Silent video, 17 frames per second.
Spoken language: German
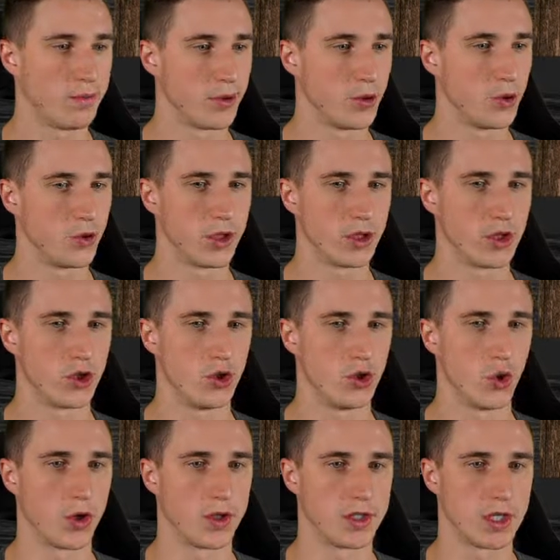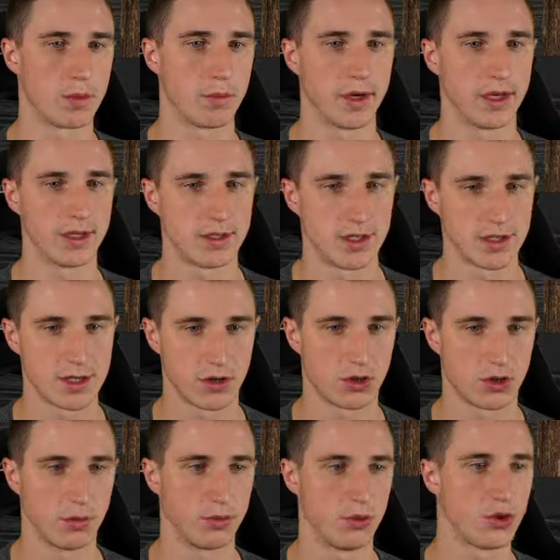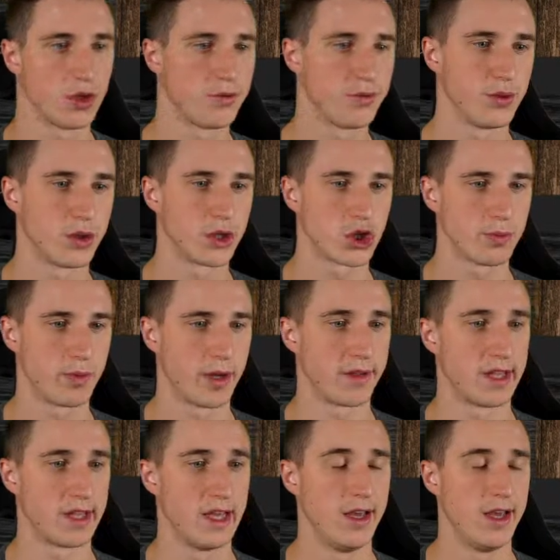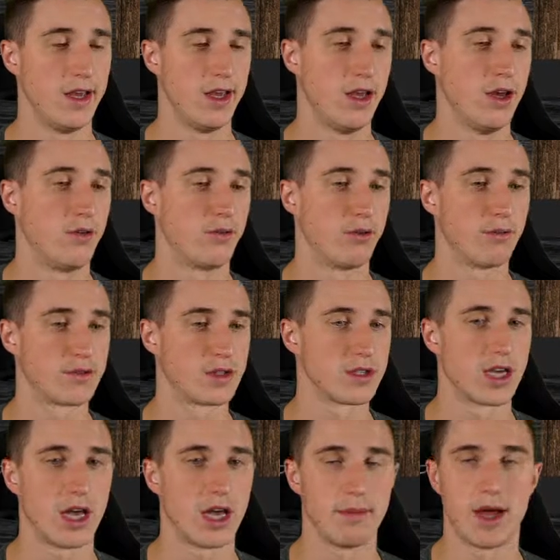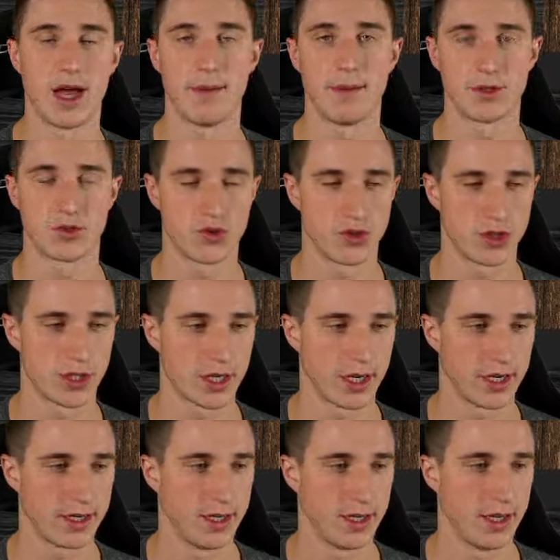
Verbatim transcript: benötigt 90 PS, hier ist auch der Bührer vorgespannt. 15 km Arbeitsgeschwindigkeit,